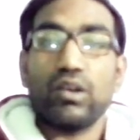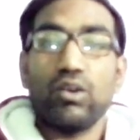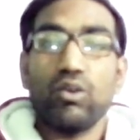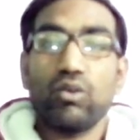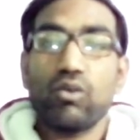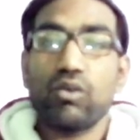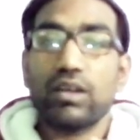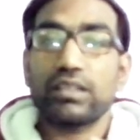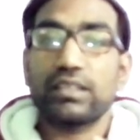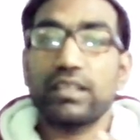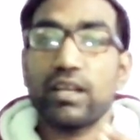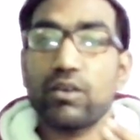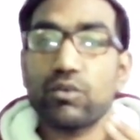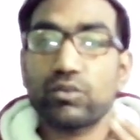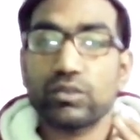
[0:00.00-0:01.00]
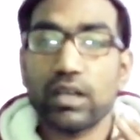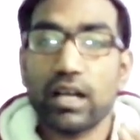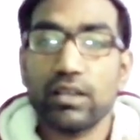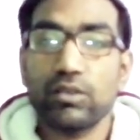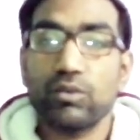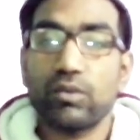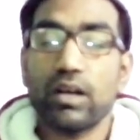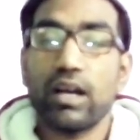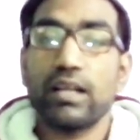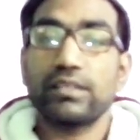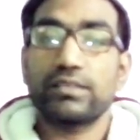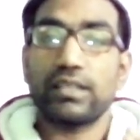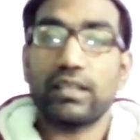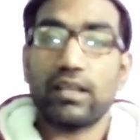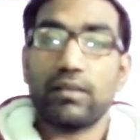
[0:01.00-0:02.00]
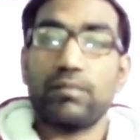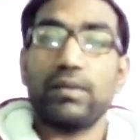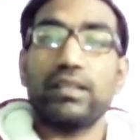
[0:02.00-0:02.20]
लोगों के इतने नुकसान दुकान शटर